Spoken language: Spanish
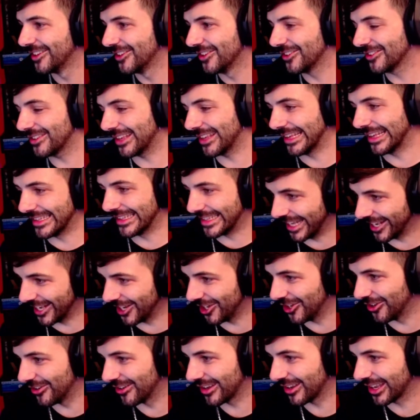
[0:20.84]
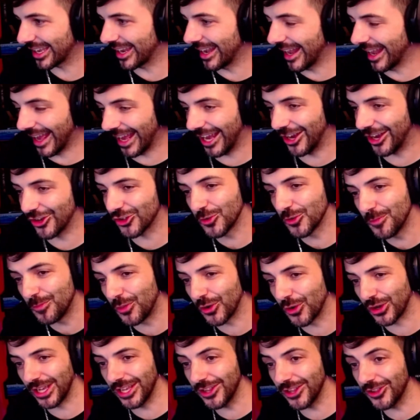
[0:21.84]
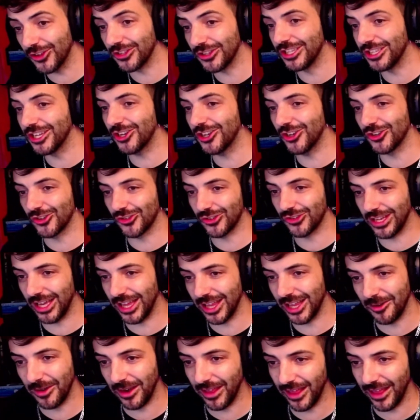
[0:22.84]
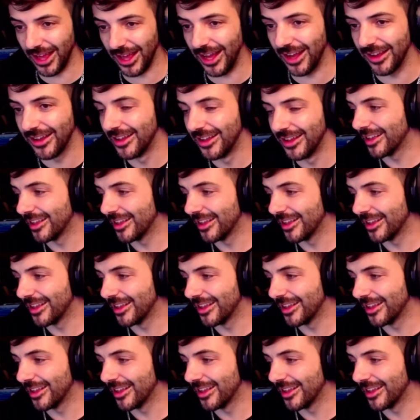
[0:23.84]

O sea, en serio, relajaos un poquito, chicos. O sea, de verdad.